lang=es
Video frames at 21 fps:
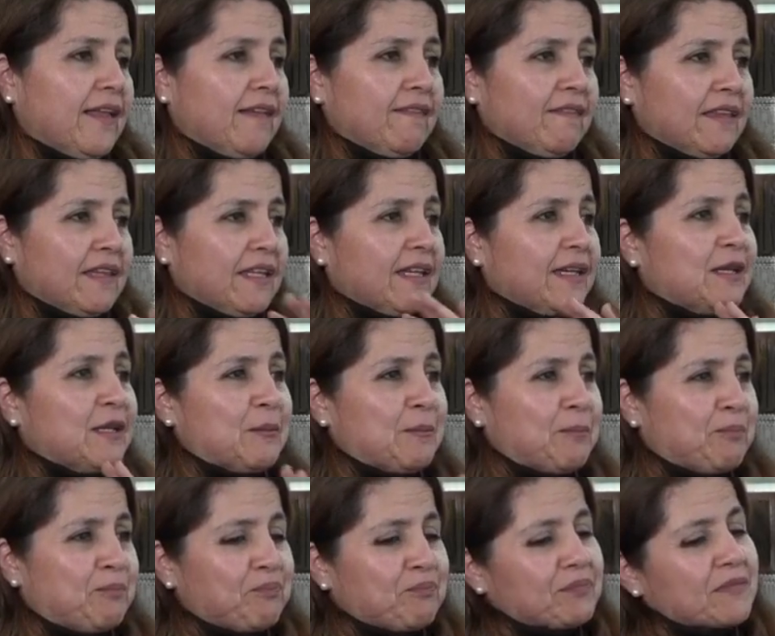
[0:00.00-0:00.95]

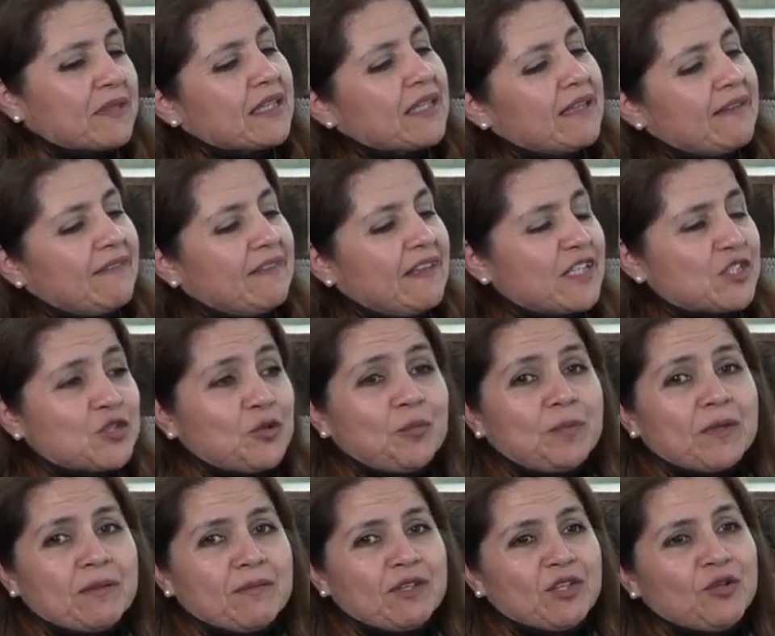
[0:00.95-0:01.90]
de, esos
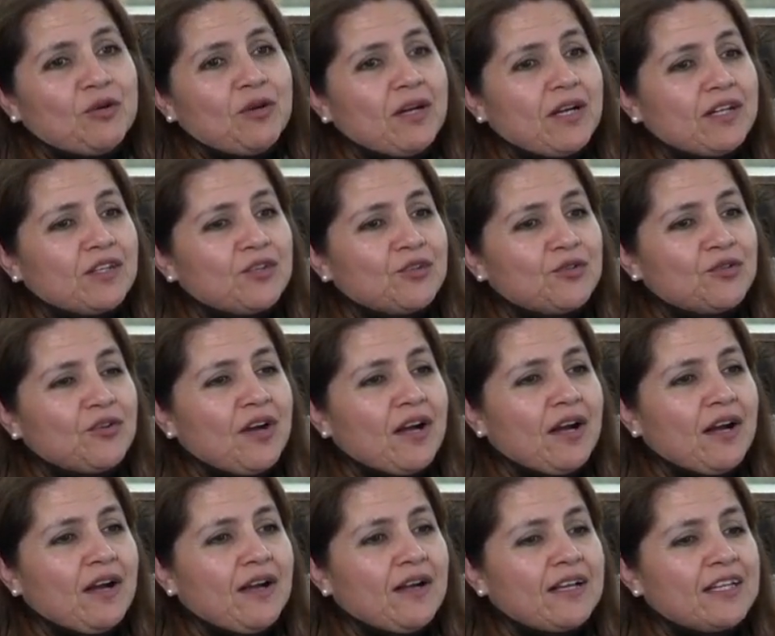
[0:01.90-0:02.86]
primeros años
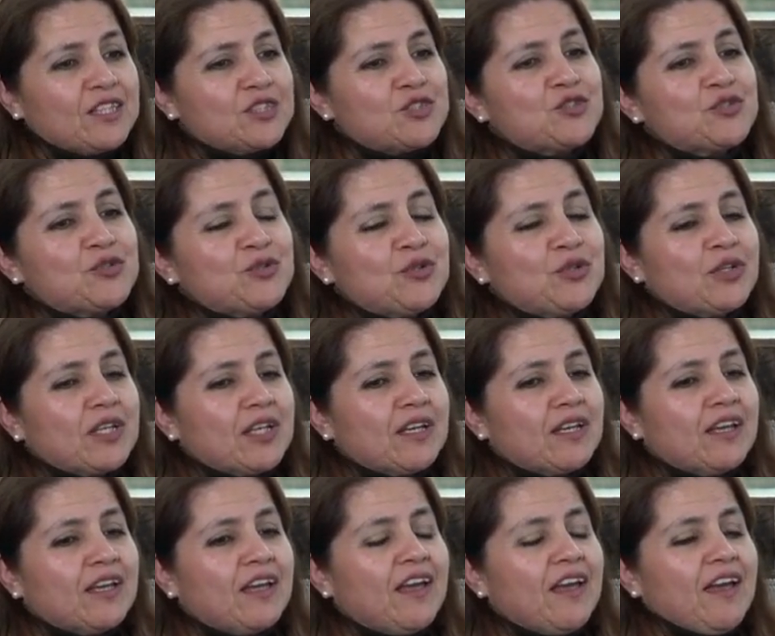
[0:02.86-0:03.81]
ha hecho
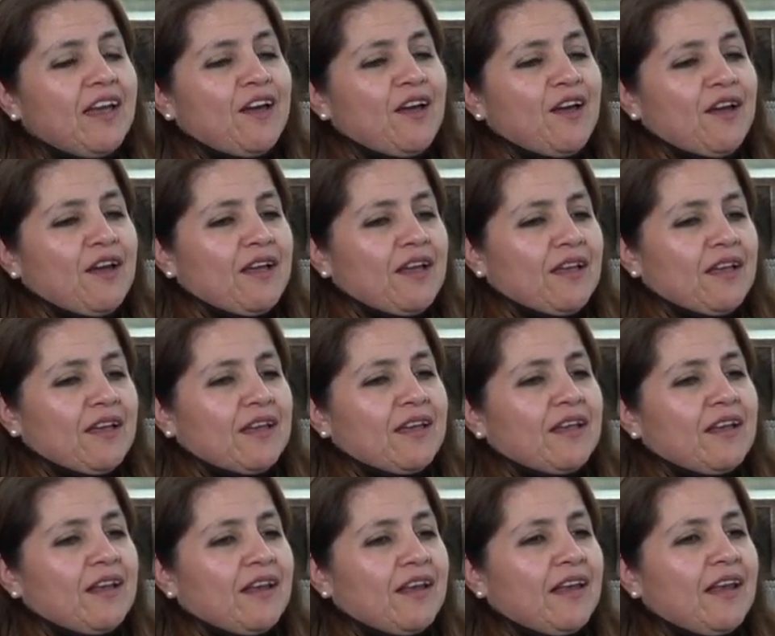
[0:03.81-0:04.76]
que
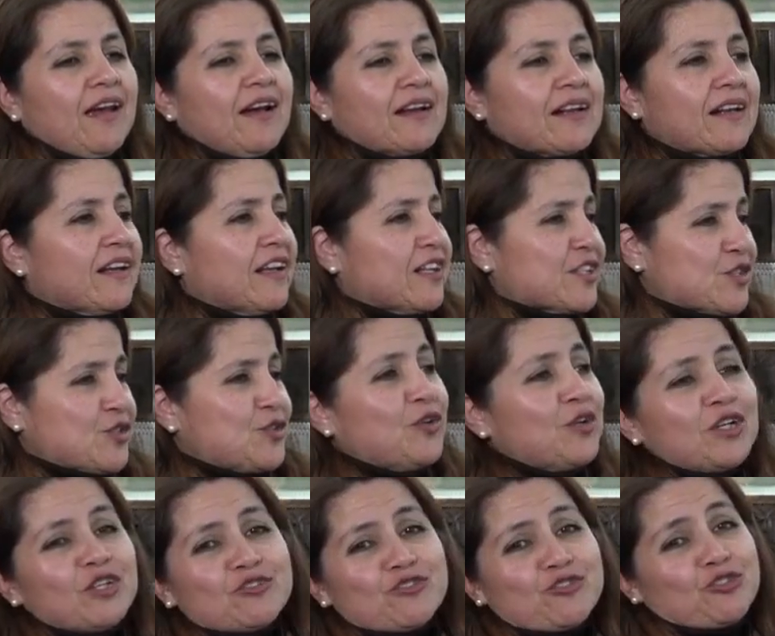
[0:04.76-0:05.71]
eh, la
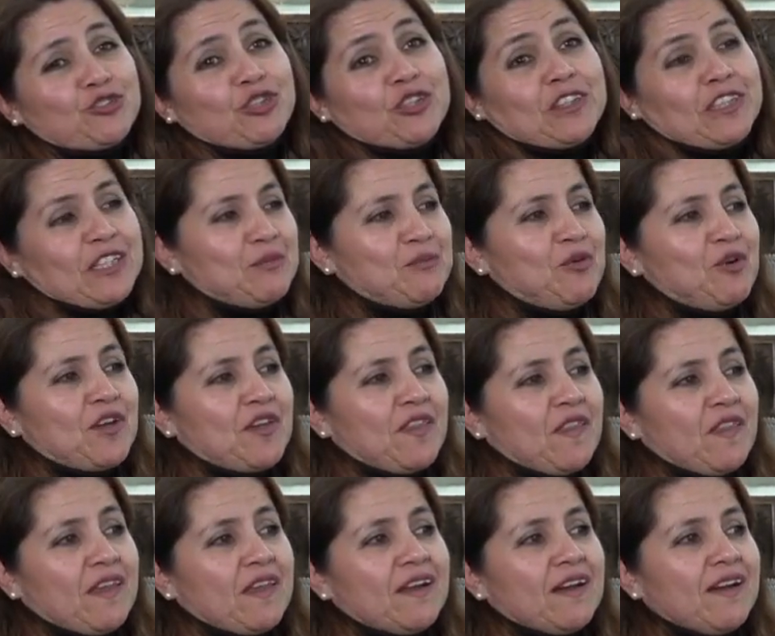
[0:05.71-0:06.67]
relación que nosotros tenemos hoy
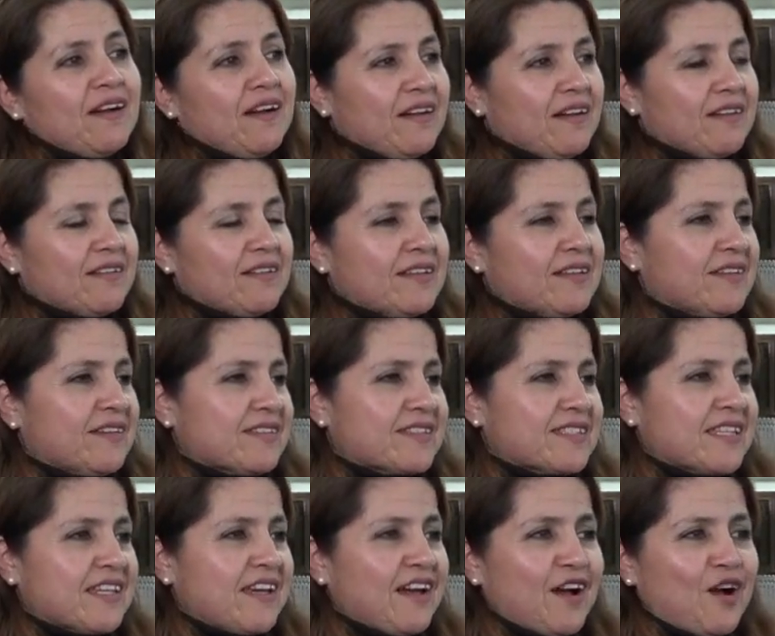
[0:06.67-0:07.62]
día eh,
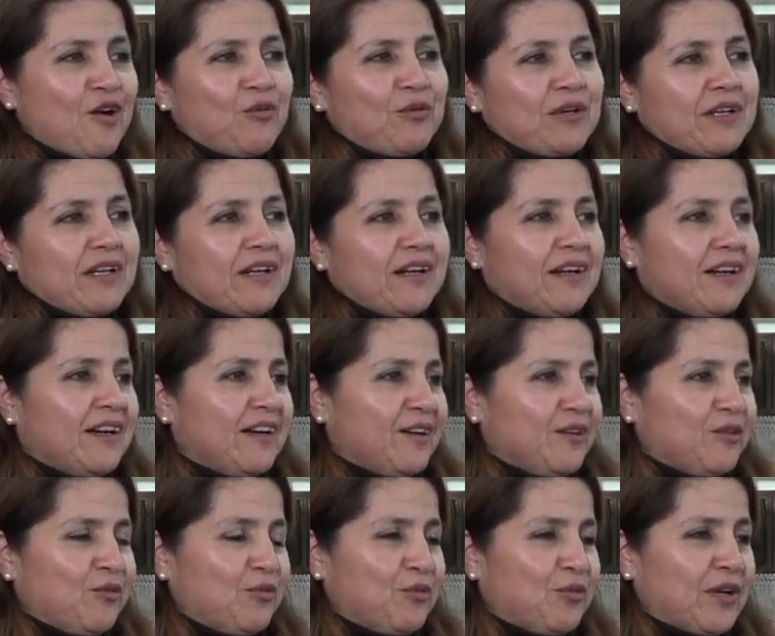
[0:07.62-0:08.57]
sea
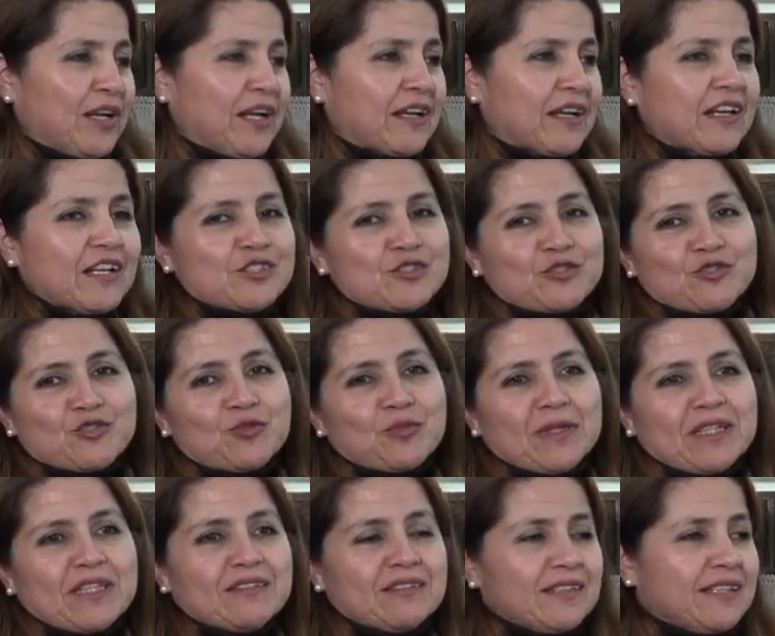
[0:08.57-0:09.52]
una, relación
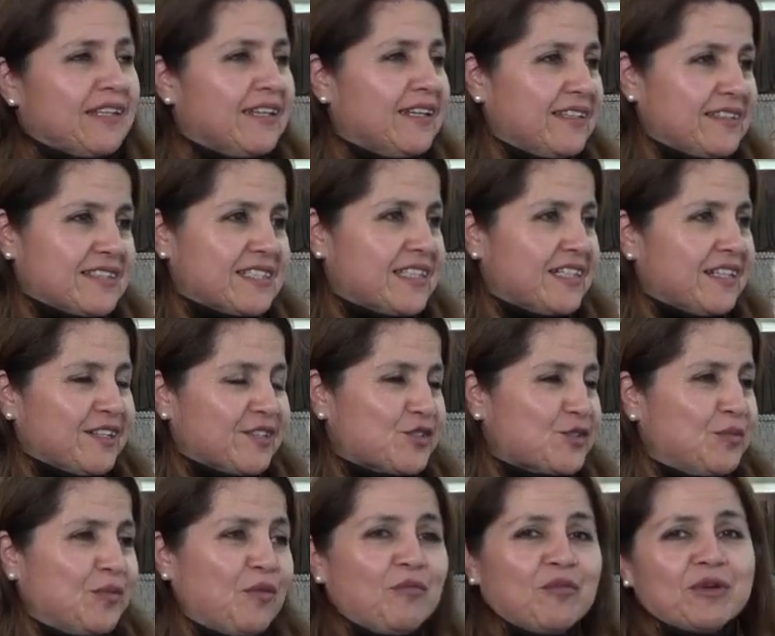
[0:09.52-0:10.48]
súper estrecha,
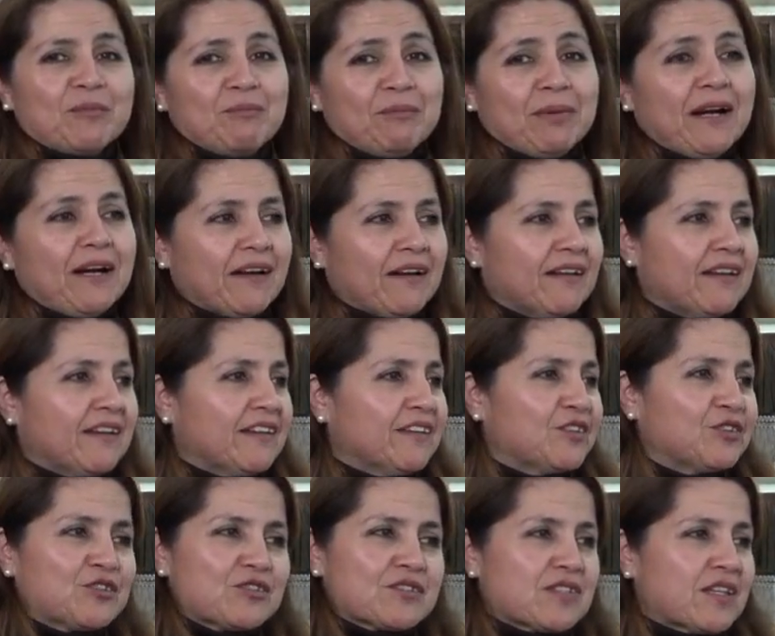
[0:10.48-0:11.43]
somos muy partner,
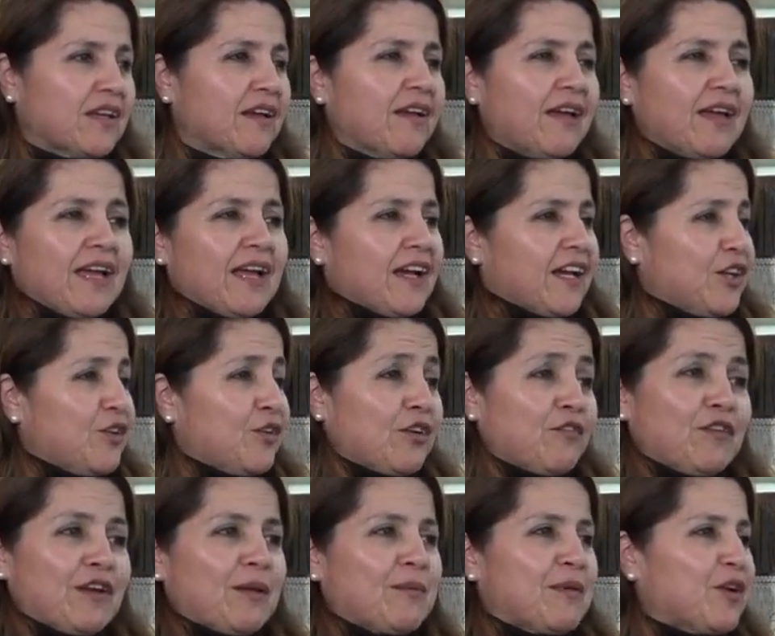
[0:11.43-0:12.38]
entonces creo
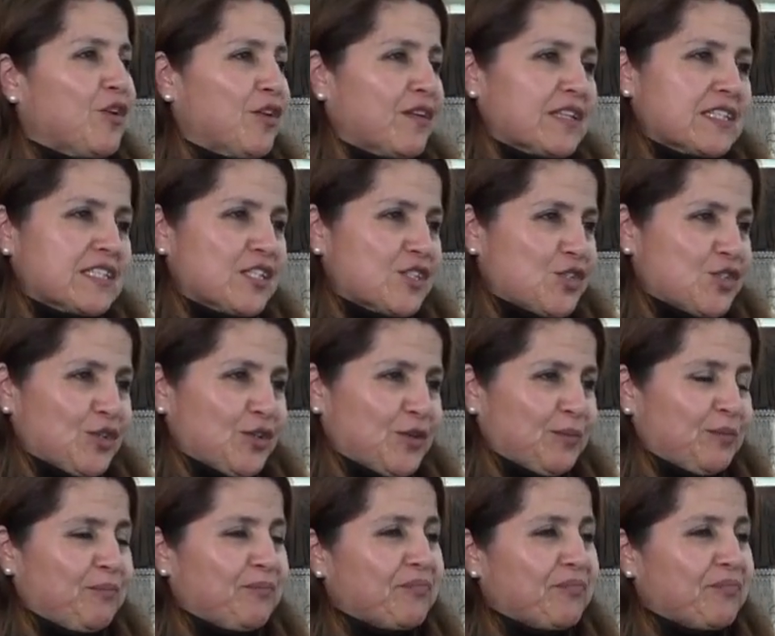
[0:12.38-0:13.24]
que fue la mejor decisión.